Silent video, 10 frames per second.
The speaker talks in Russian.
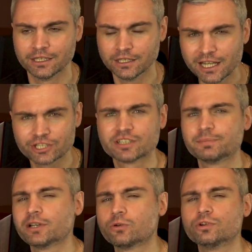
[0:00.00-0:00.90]
И даже с
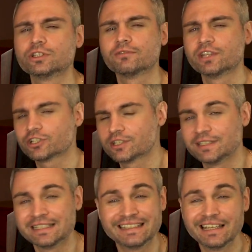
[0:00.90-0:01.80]
приходом нашей
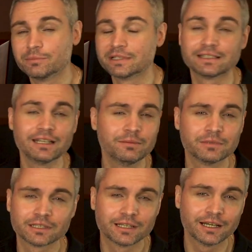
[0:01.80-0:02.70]
системы
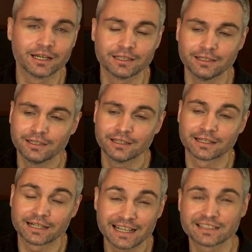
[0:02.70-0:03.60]
стриминга и
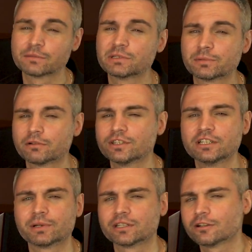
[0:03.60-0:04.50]
разных
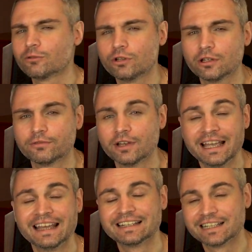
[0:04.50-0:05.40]
беспроводных протоколов,
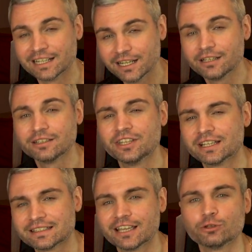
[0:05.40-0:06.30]
Крел не
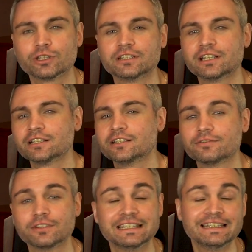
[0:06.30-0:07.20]
отстает от
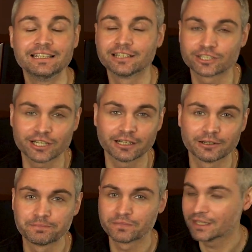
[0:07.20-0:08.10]
трендов ни на шаг.
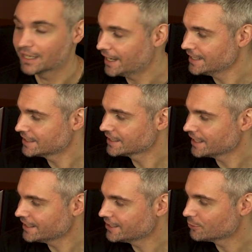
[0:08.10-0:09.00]
А
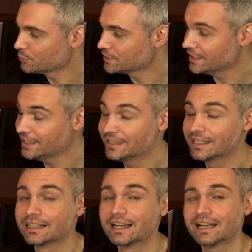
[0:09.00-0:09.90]
интегральный
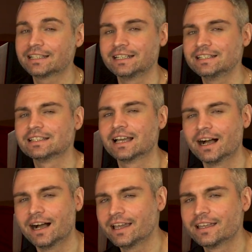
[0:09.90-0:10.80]
усилитель
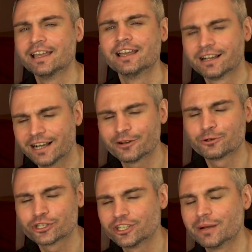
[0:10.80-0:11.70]
K300i –
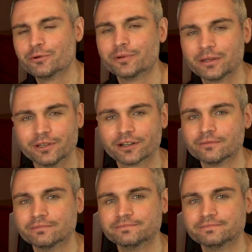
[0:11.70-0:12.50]
хороший тому пример.